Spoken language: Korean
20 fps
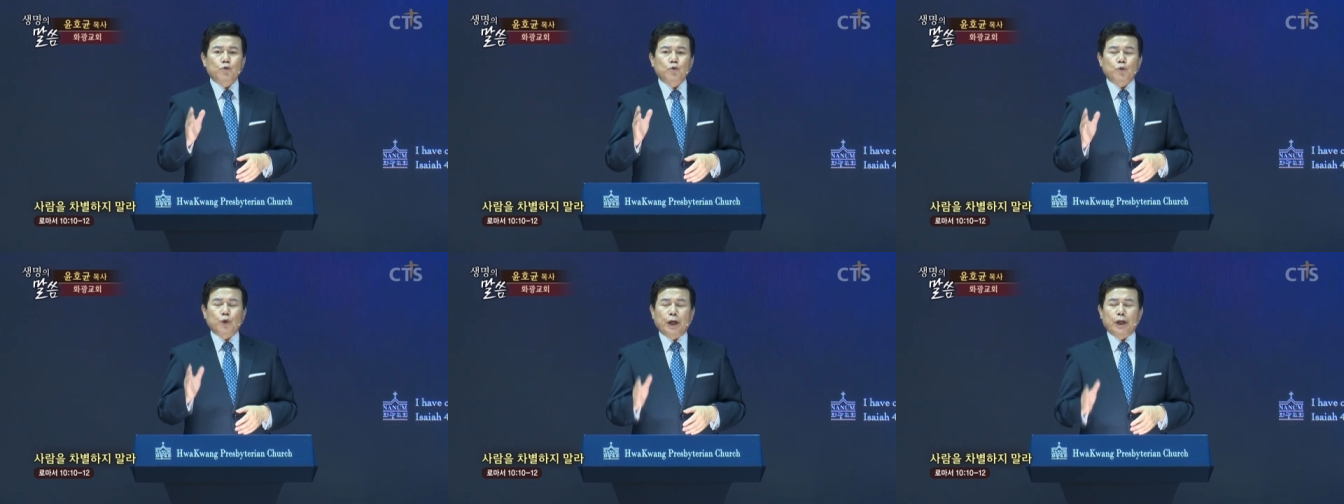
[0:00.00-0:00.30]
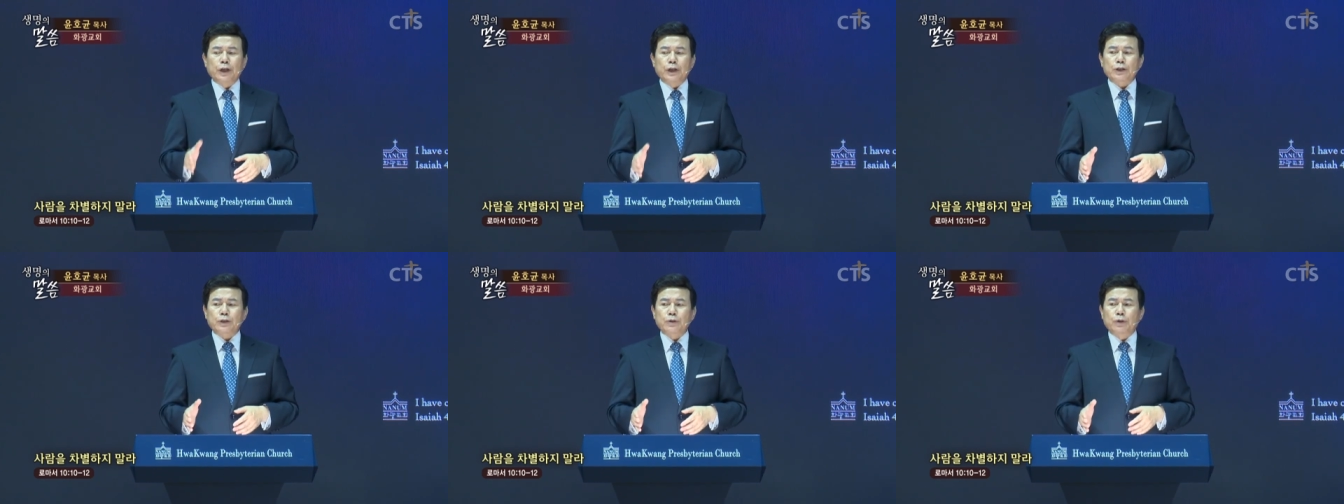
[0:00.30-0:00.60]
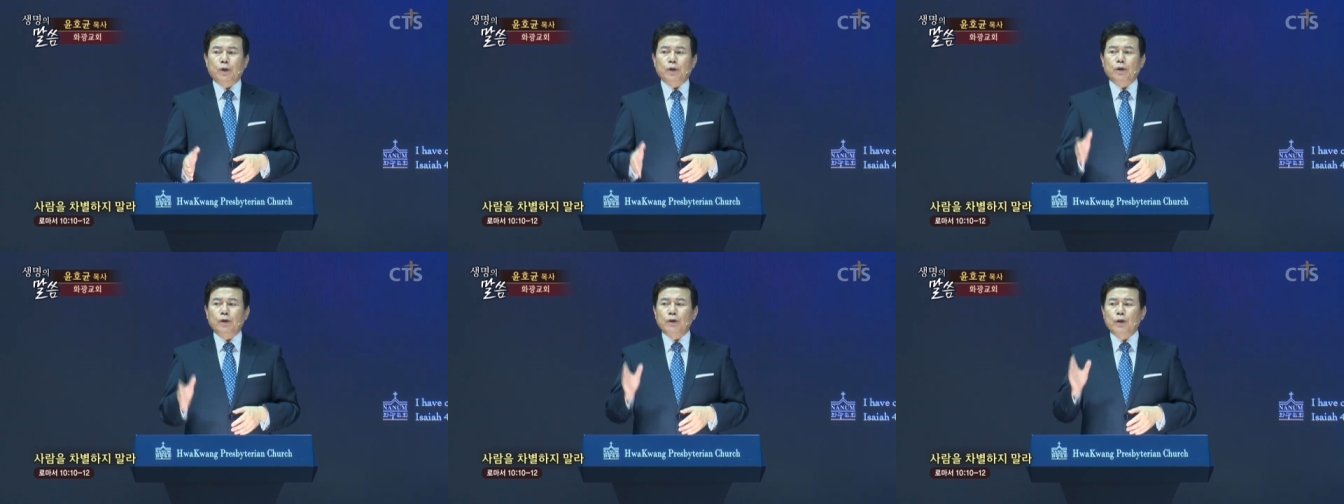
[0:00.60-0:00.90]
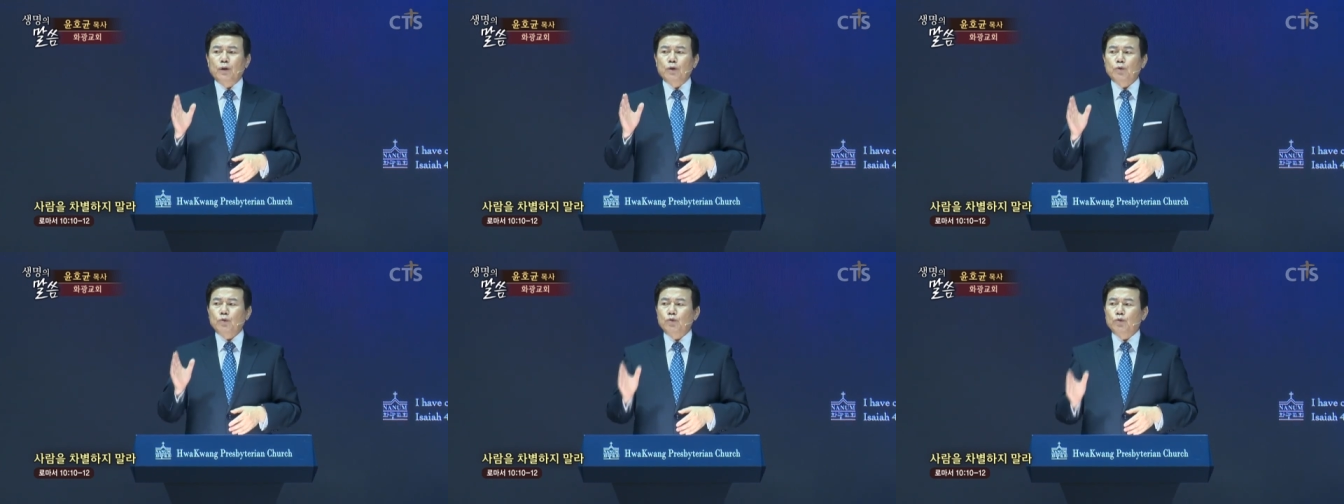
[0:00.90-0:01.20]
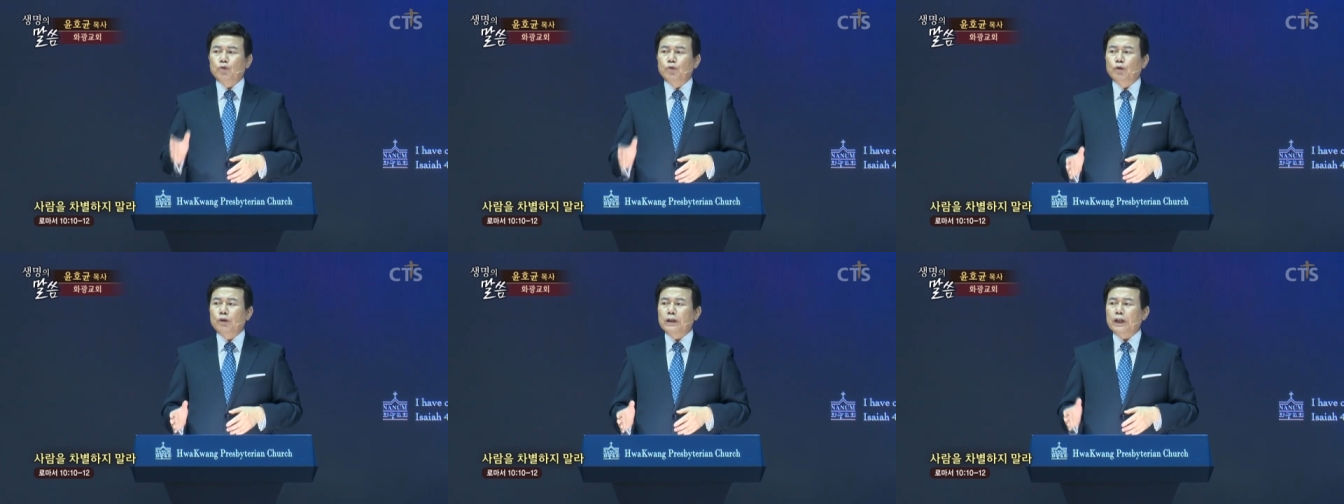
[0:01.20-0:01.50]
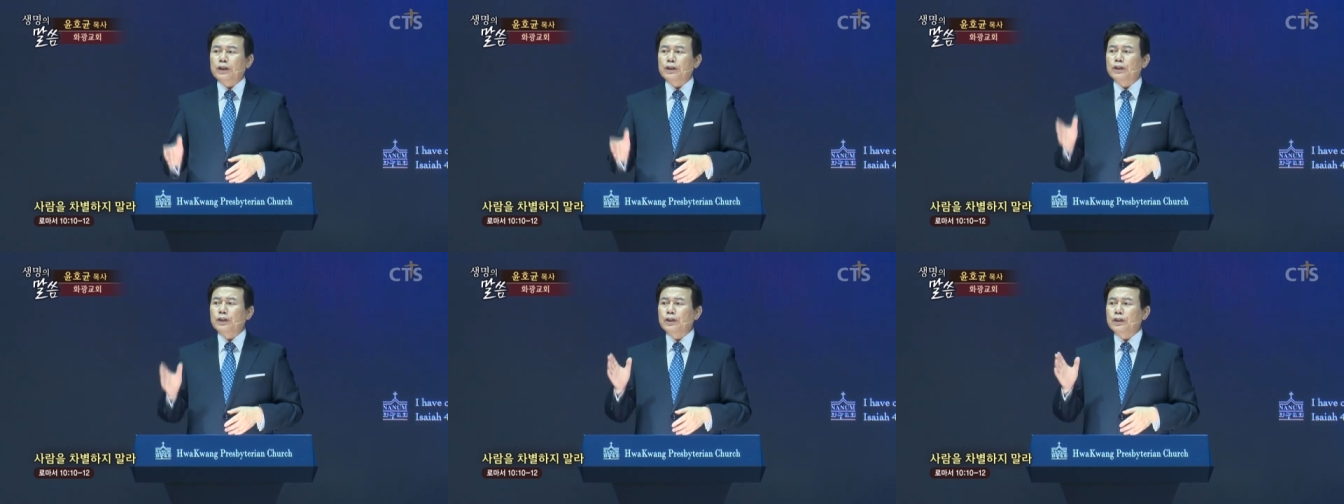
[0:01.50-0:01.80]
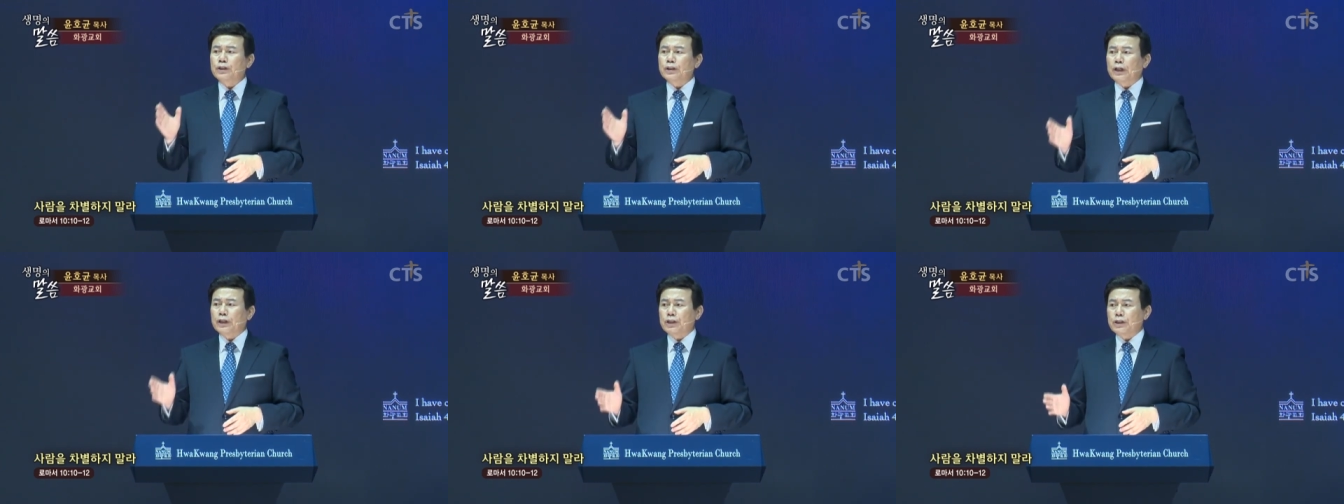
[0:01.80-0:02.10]
죄에서
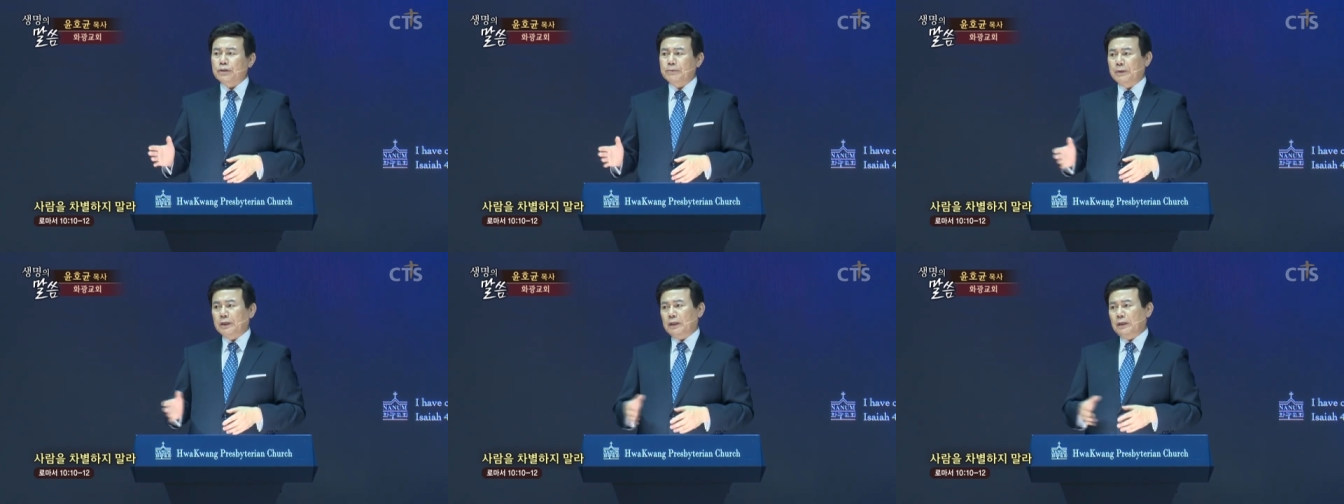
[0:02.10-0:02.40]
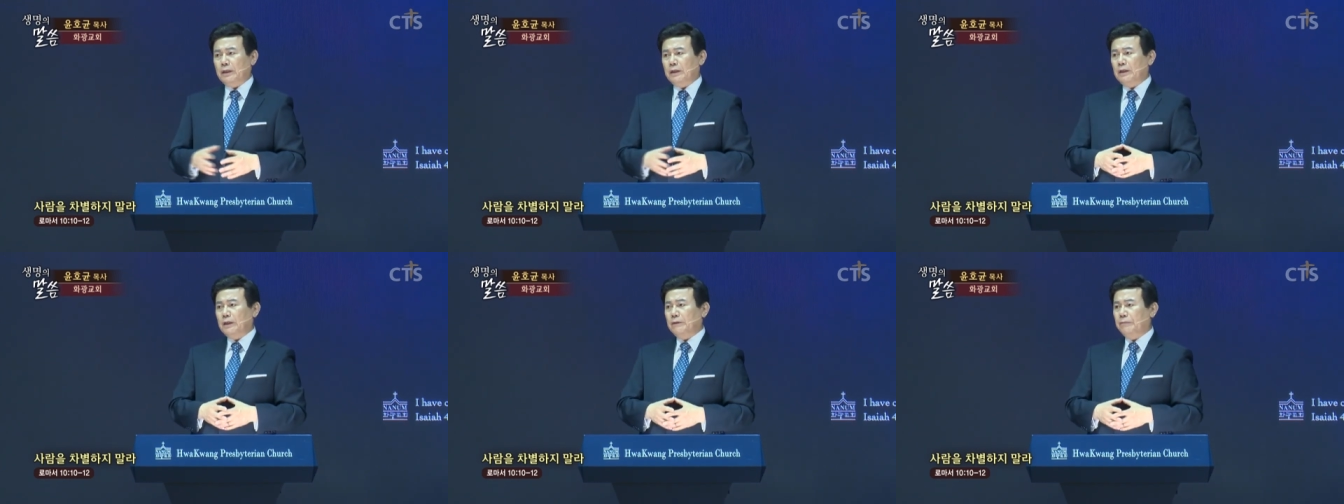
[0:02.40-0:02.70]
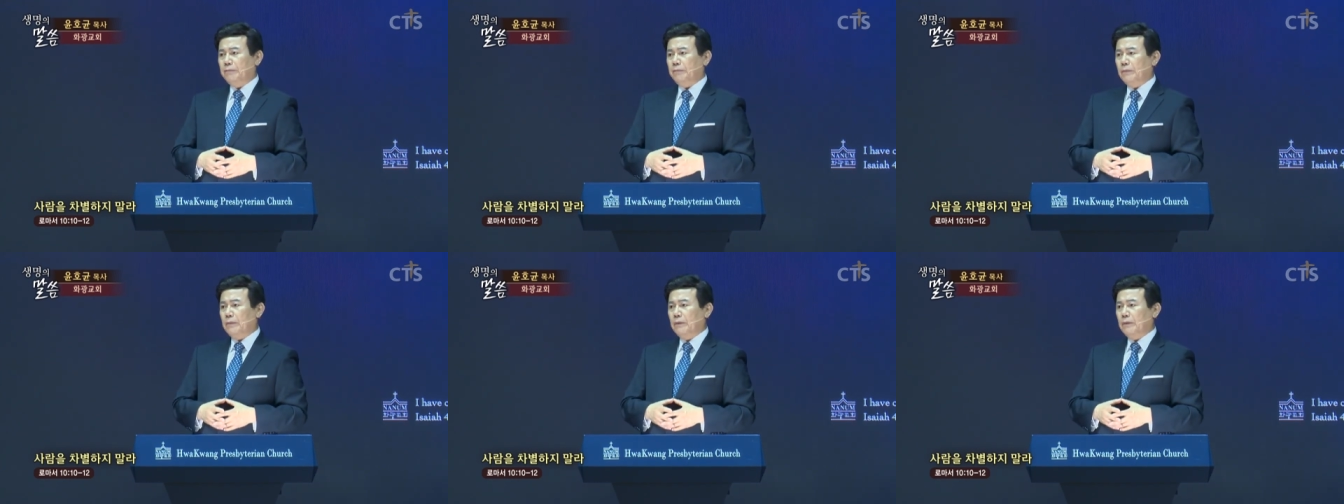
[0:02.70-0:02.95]
구원하실 자이십니다.